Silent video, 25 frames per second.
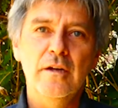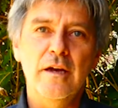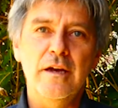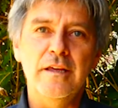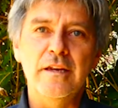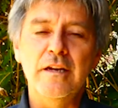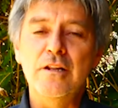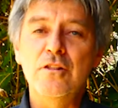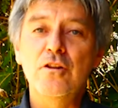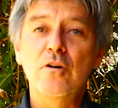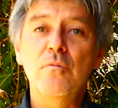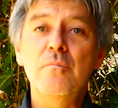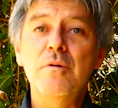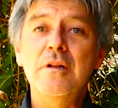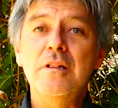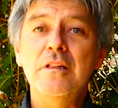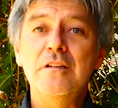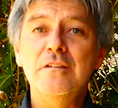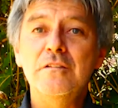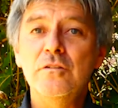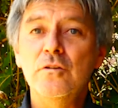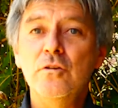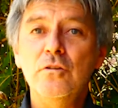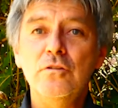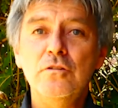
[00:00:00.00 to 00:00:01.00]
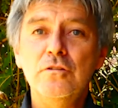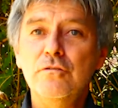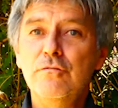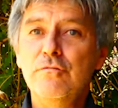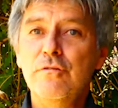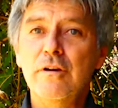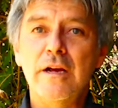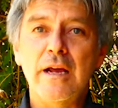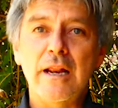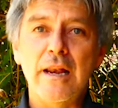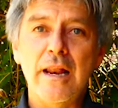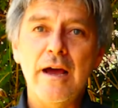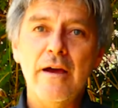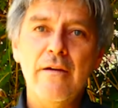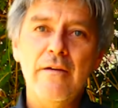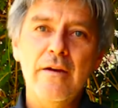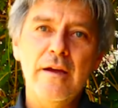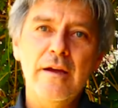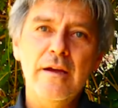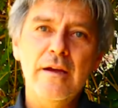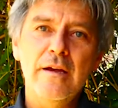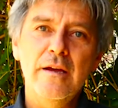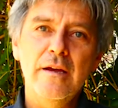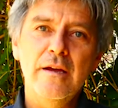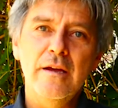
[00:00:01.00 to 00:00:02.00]
En el 2018 fue
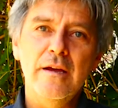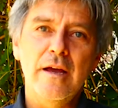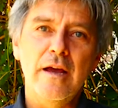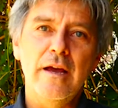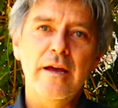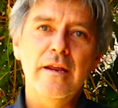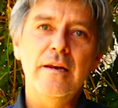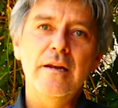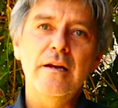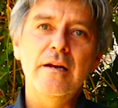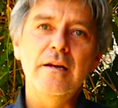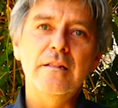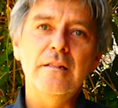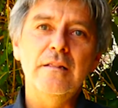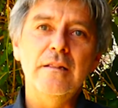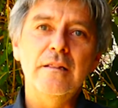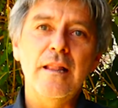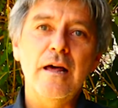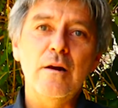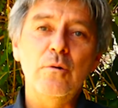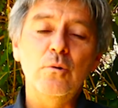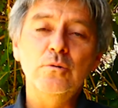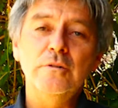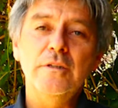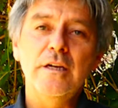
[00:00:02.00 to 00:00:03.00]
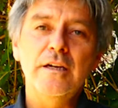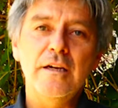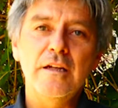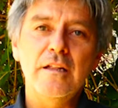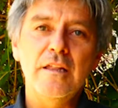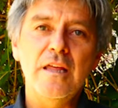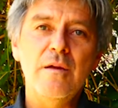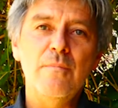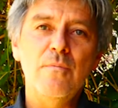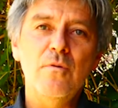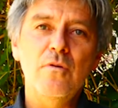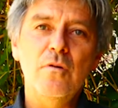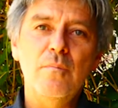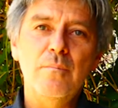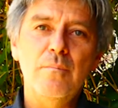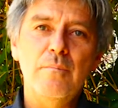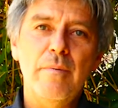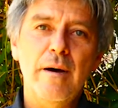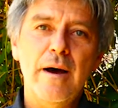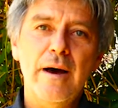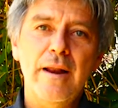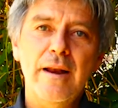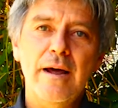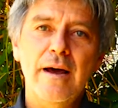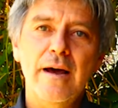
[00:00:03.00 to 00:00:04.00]
clave en la lucha que dimos
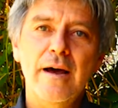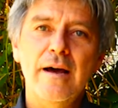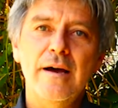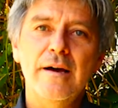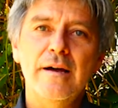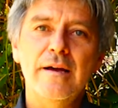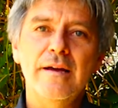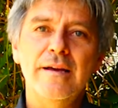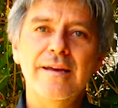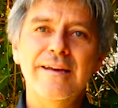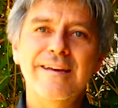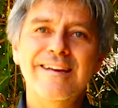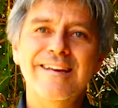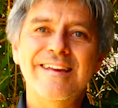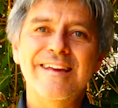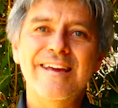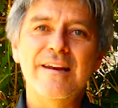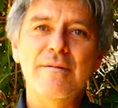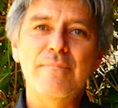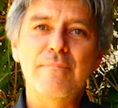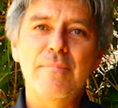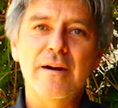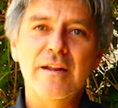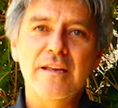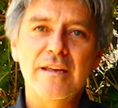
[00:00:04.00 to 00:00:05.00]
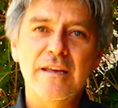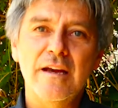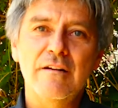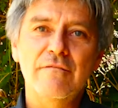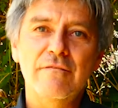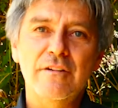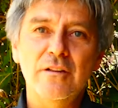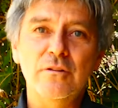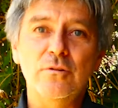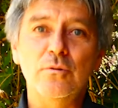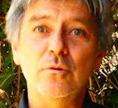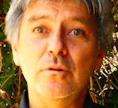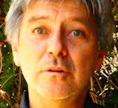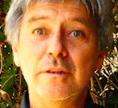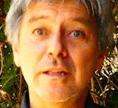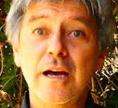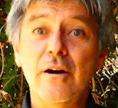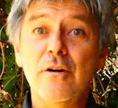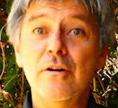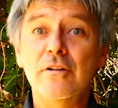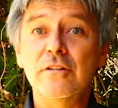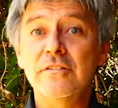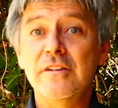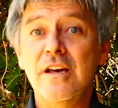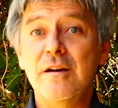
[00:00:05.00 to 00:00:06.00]
para eh, que el Parque Alberto
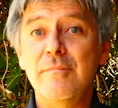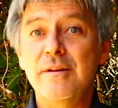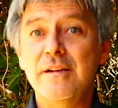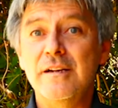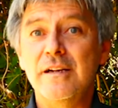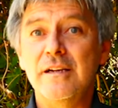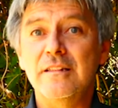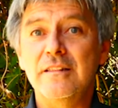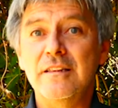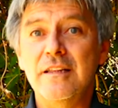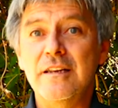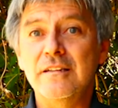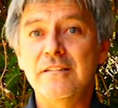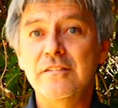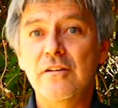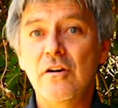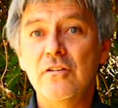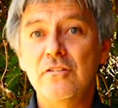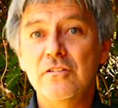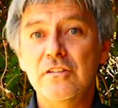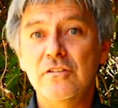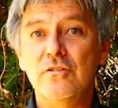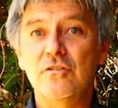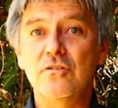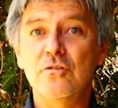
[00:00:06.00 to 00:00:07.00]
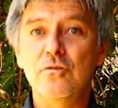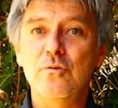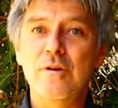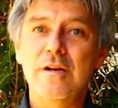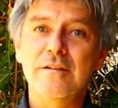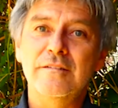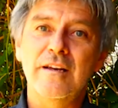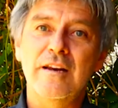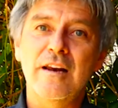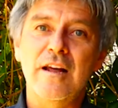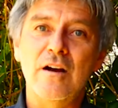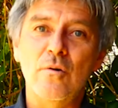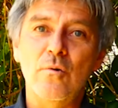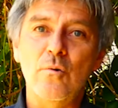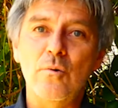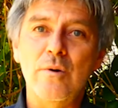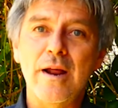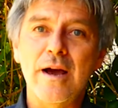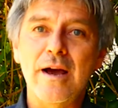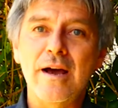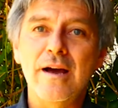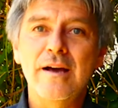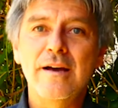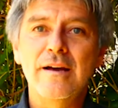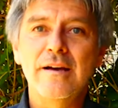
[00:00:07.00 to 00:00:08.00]
Hurtado no sea mercantilizado, no se construya esa
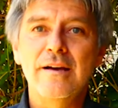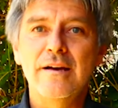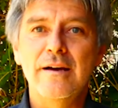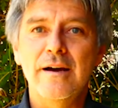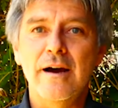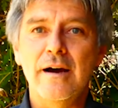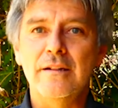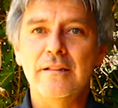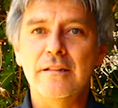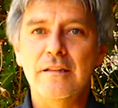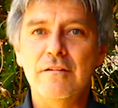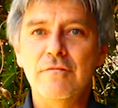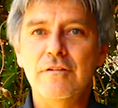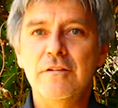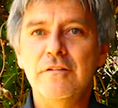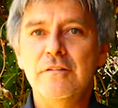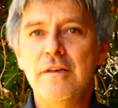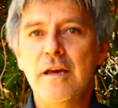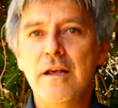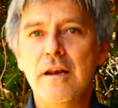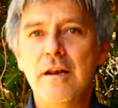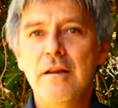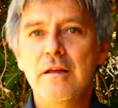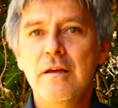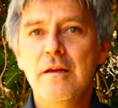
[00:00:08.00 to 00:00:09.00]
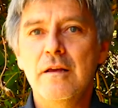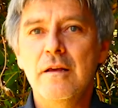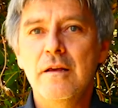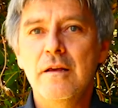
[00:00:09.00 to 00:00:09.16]
laguna artificial.